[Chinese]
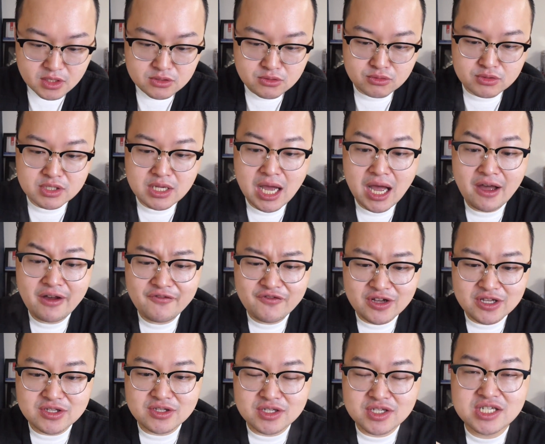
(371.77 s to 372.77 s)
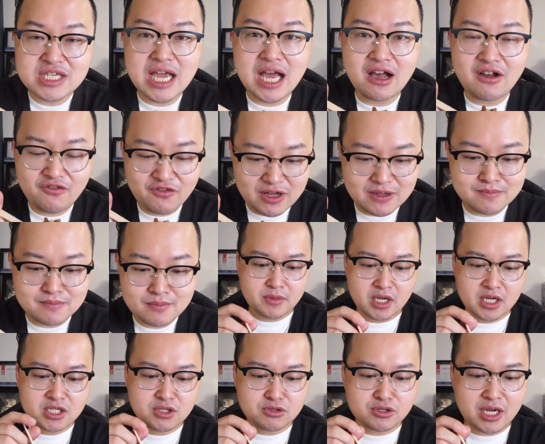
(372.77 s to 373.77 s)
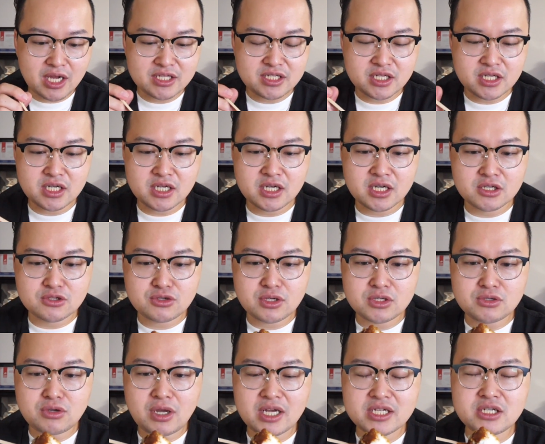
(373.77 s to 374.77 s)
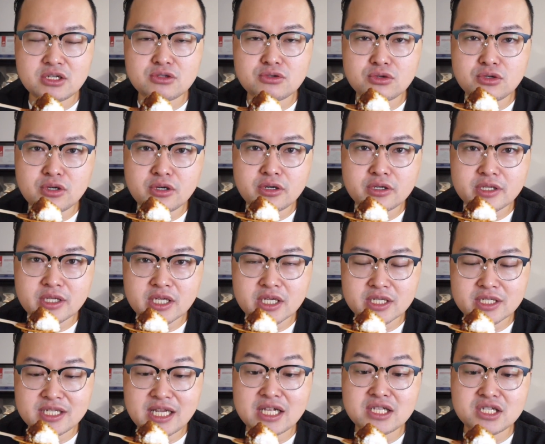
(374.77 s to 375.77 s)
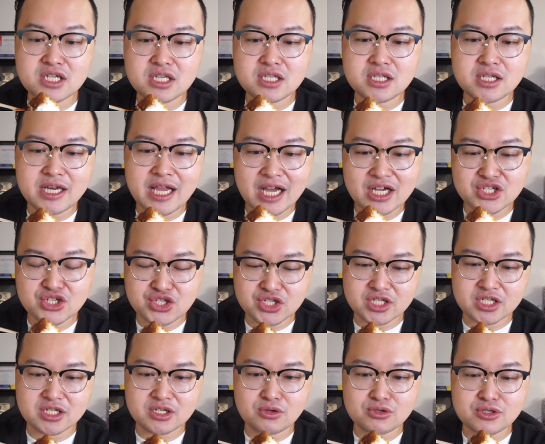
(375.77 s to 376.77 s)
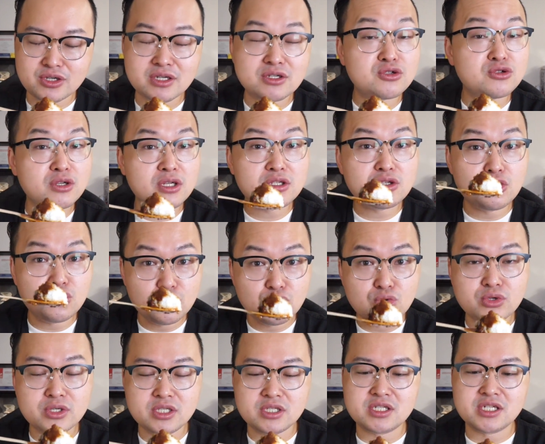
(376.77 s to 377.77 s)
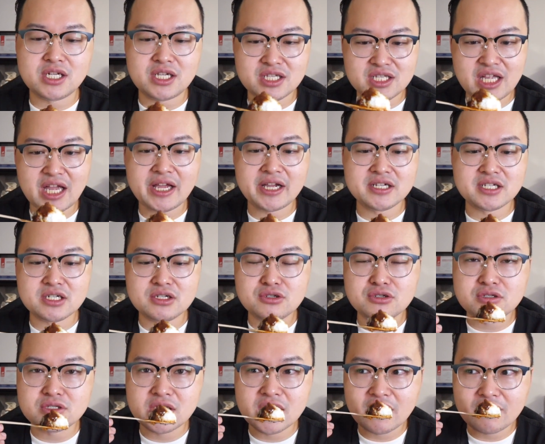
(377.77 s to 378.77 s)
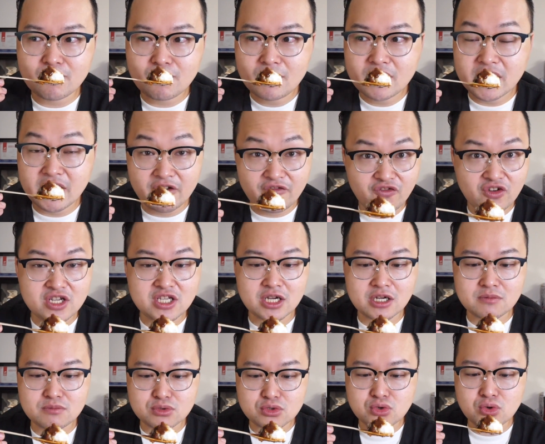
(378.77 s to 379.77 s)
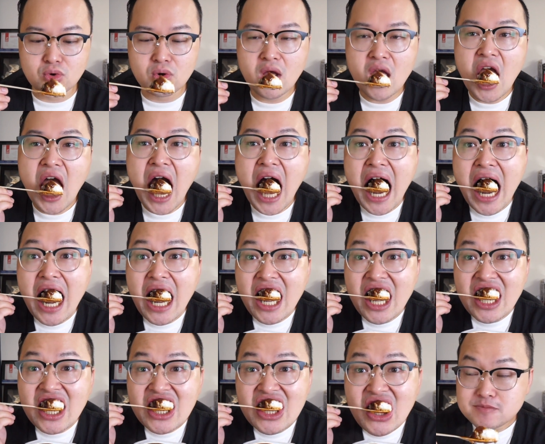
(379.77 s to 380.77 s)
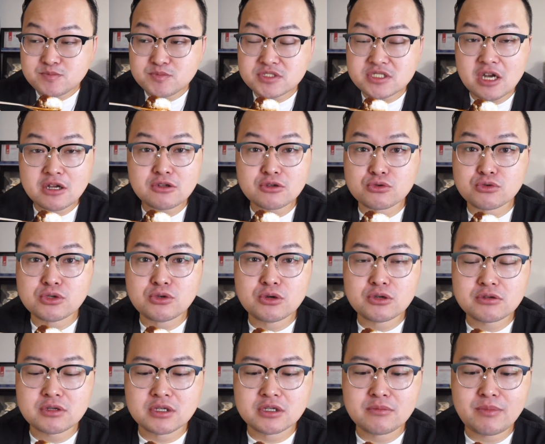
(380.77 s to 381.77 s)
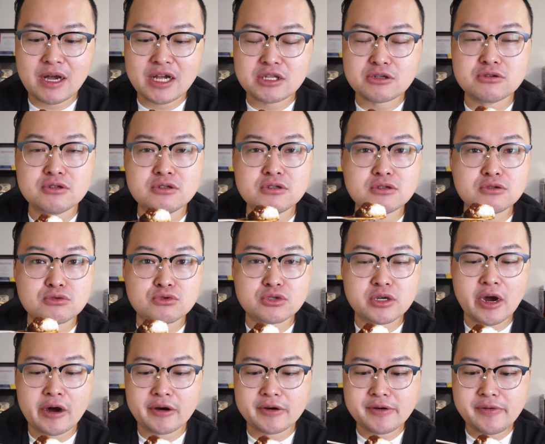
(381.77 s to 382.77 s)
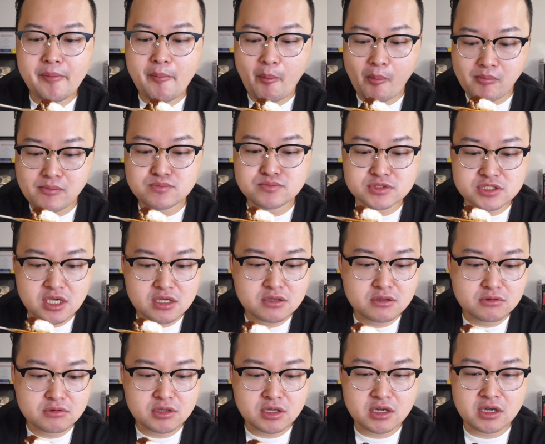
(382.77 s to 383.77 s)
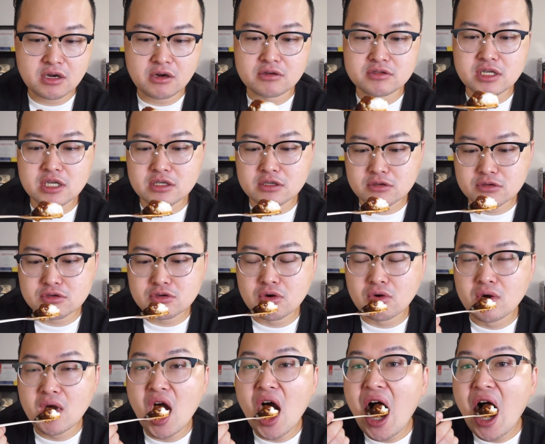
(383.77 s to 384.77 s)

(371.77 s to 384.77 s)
总之，它很下饭。而且我觉得它这个，虽然说它叫做呃战争的粮食，可是我觉得就算去露营之前带一个去也也非常的不错。你只要煮一锅水，你就把它丢进去煮就好了。嗯，下次露营可以考虑带这个去哦。